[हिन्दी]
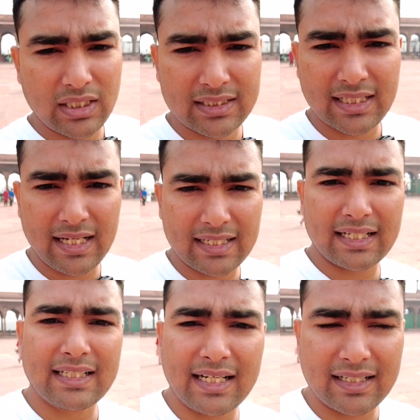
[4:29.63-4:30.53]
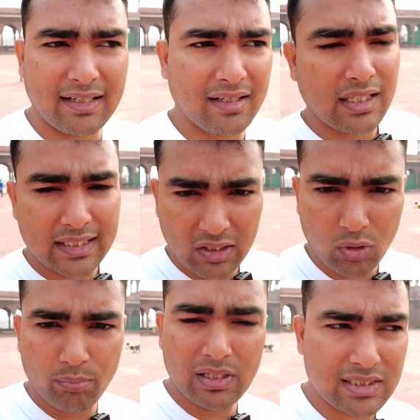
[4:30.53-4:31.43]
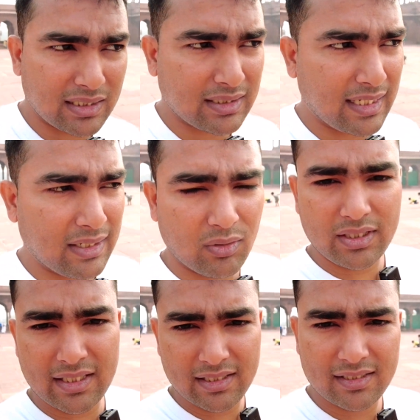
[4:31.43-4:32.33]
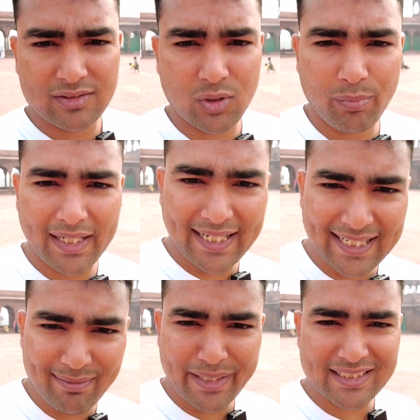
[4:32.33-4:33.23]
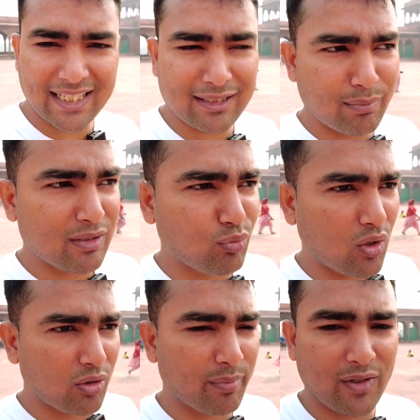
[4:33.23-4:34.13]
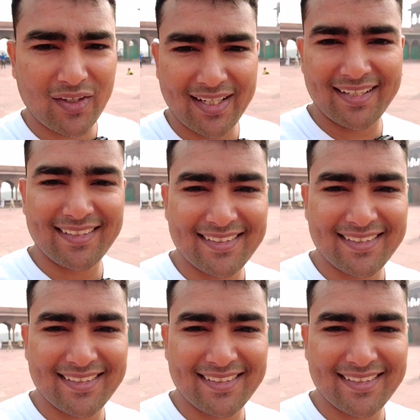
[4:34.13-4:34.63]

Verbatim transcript: देखते हैं आगे क्या क्या देखने को मिल सकता है ओके सो बने रहिए मेरे साथ में इस ब्लॉग में ओके